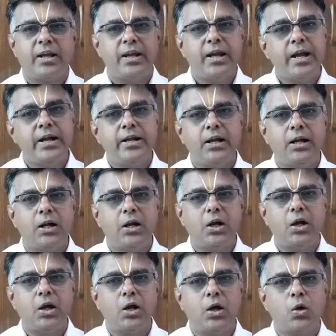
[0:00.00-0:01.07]
ஏழில்
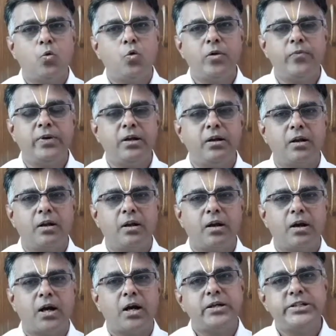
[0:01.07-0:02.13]
குருவின்
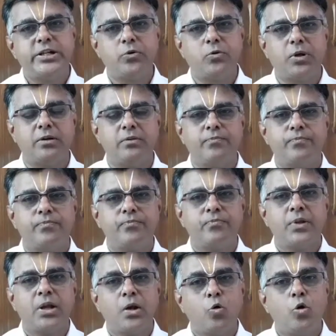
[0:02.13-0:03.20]
ஆட்சியுடன்
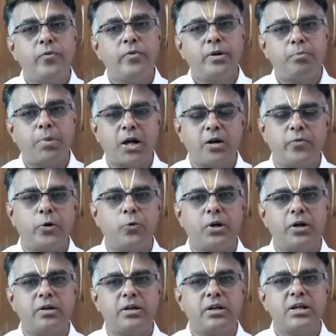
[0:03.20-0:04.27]
குருவின் பார்வையுடன்
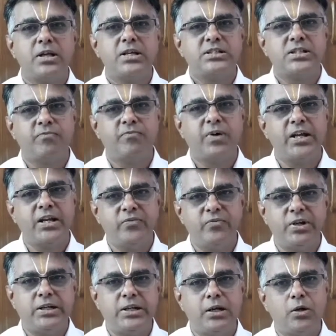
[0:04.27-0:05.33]
செவ்வாயின்
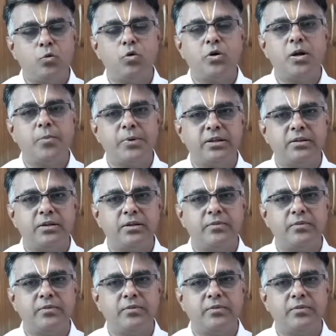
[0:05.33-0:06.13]
வீட்டில் குரு அமர்ந்து